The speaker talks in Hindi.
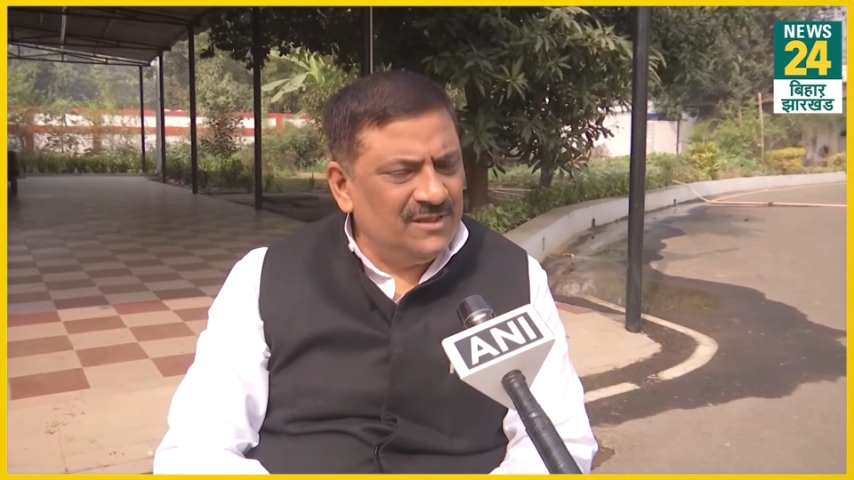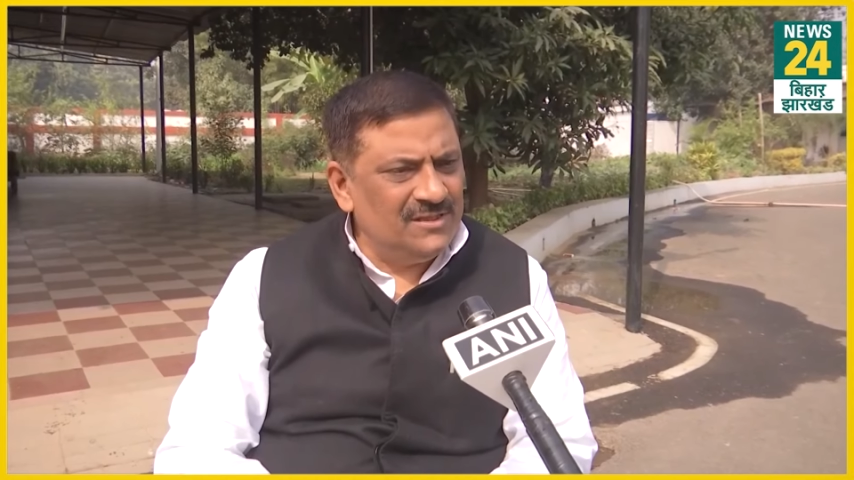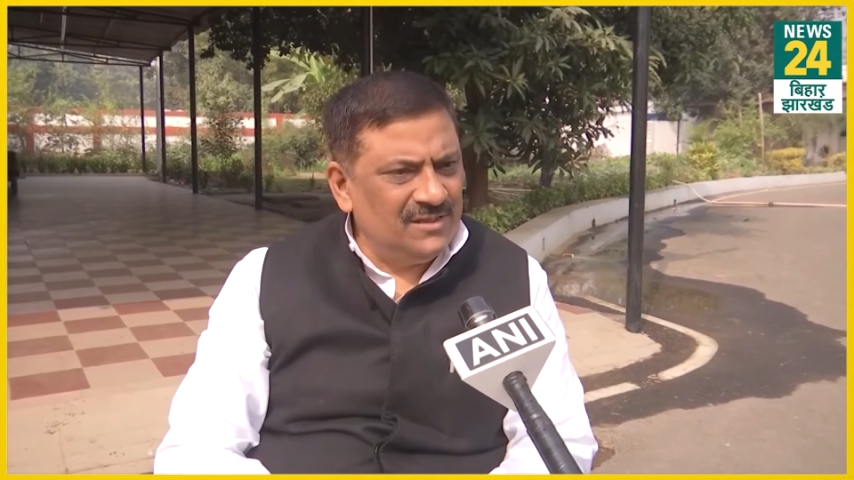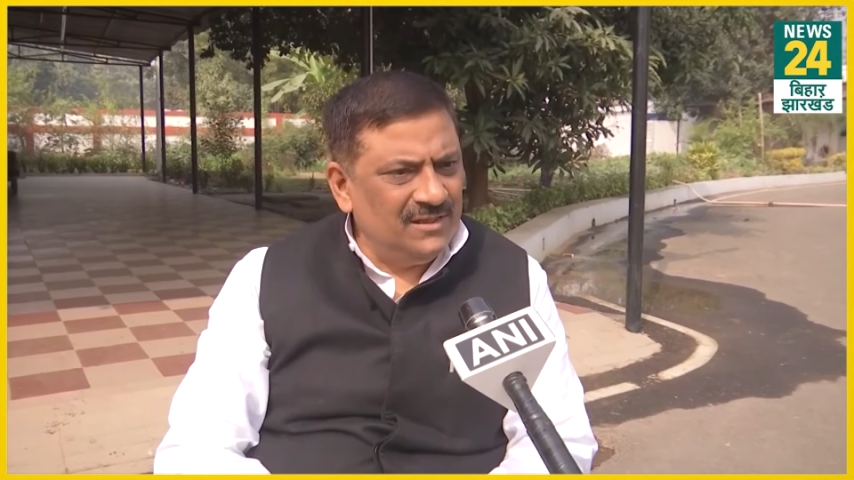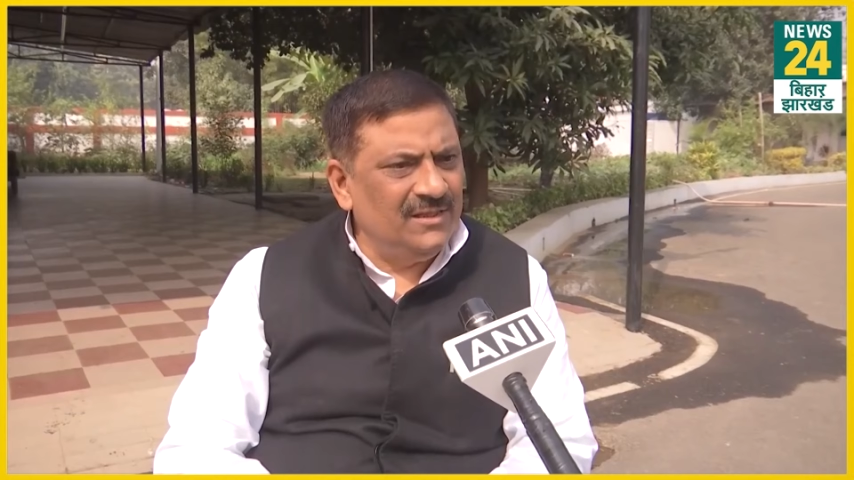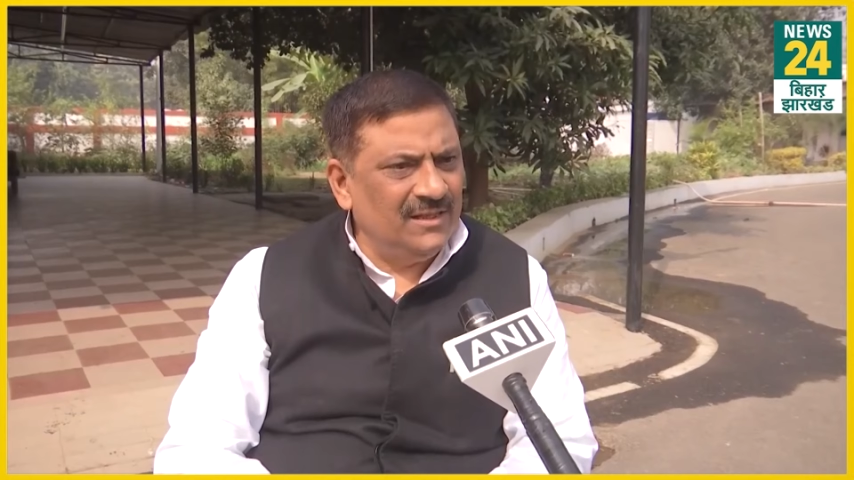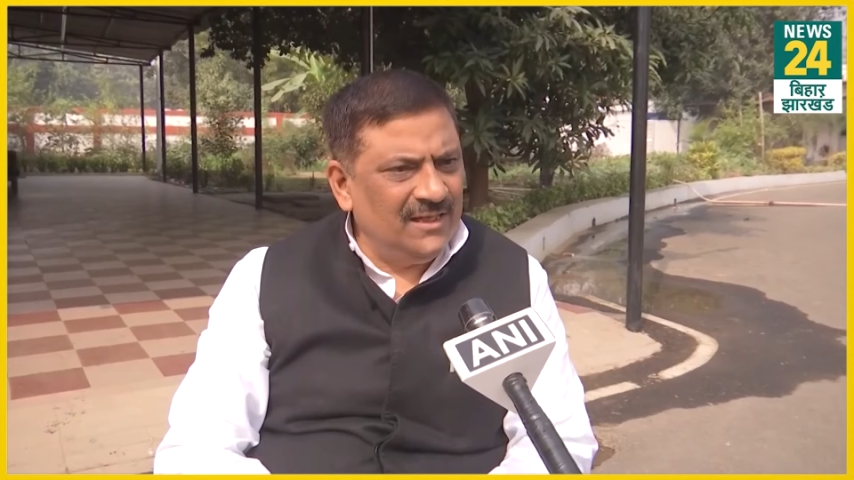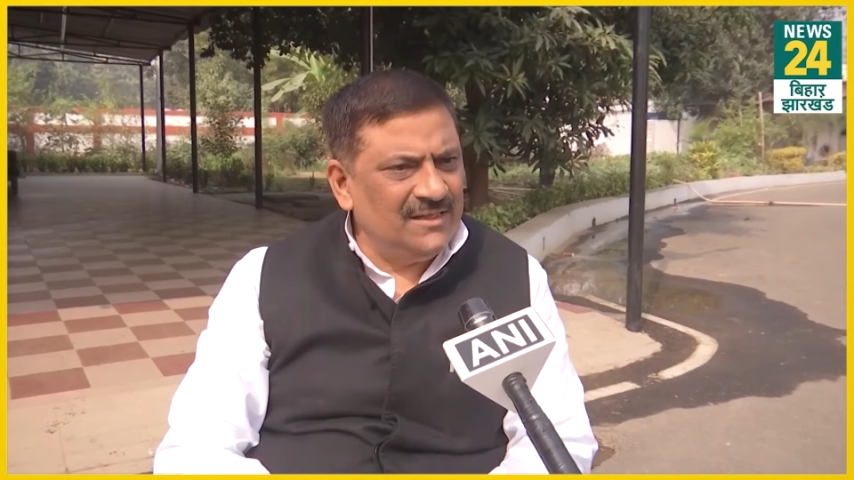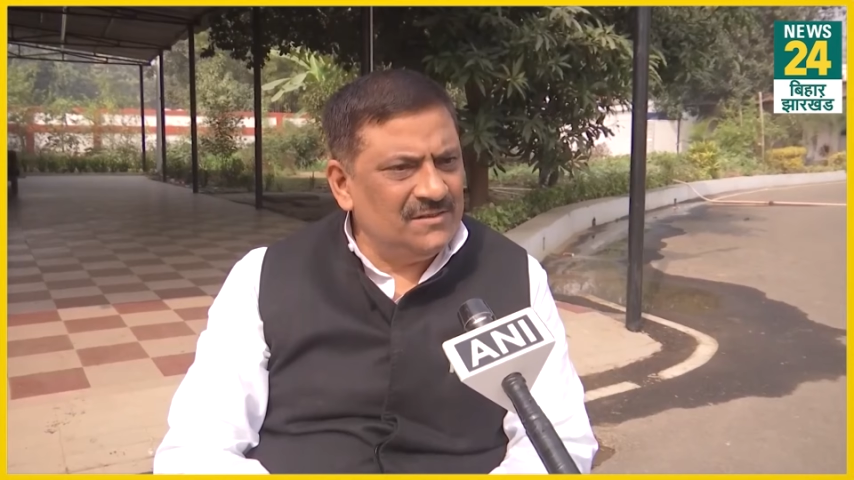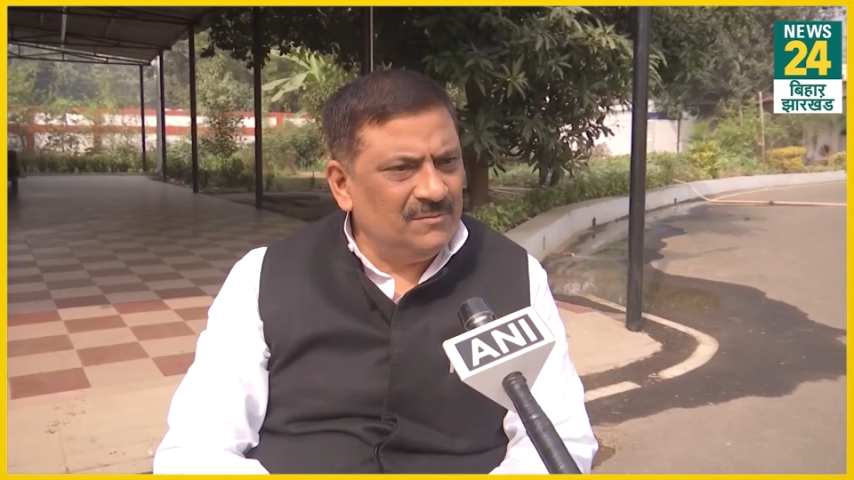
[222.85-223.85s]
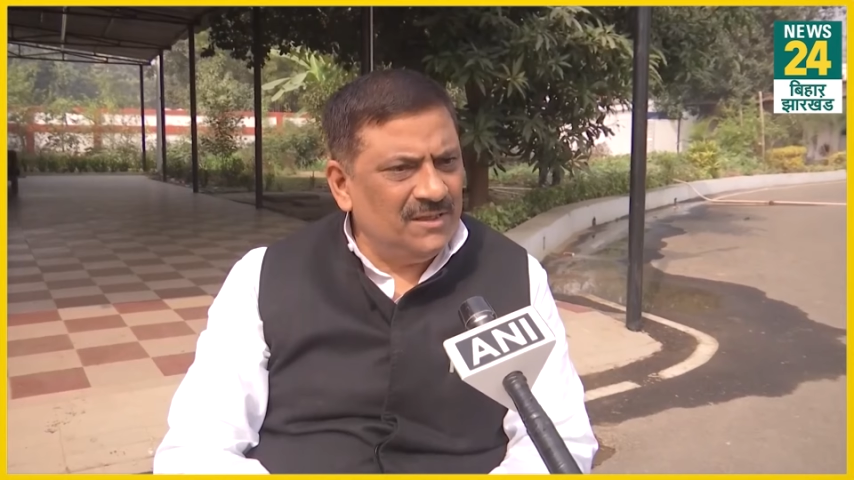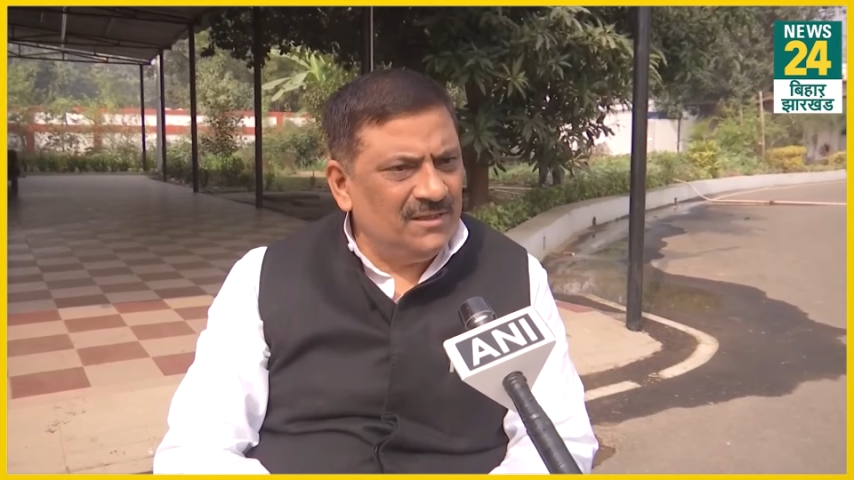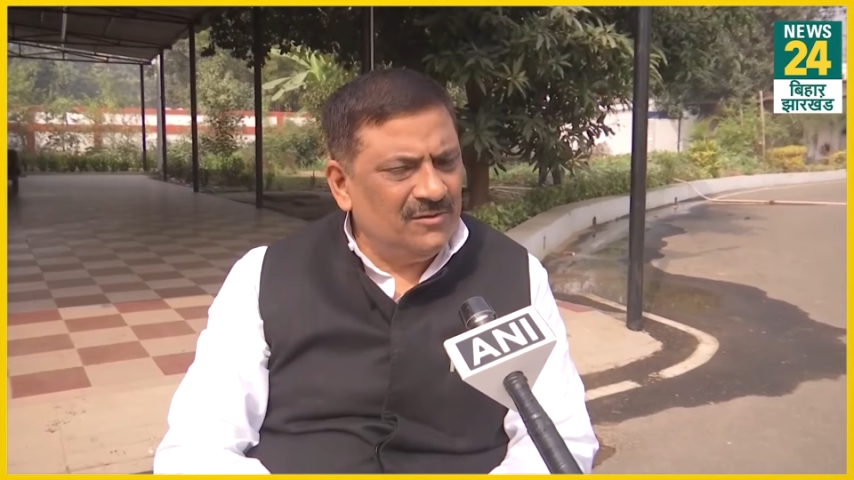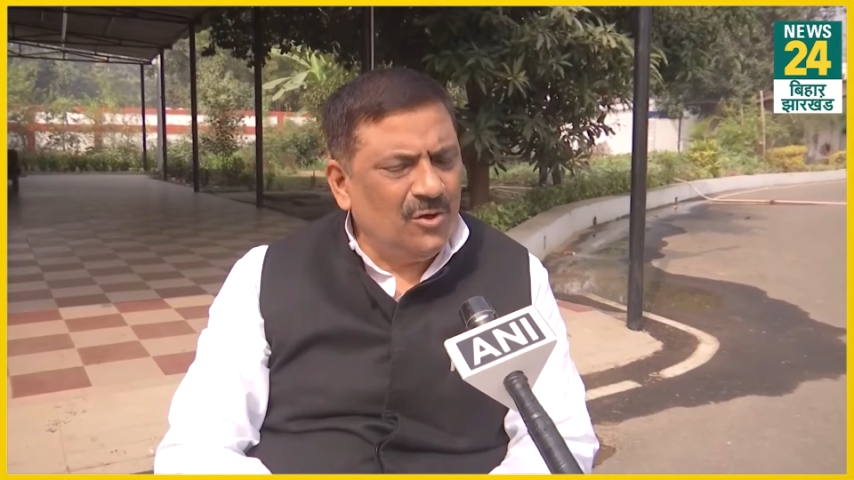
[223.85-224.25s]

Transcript: इस इंडिया अलायंस में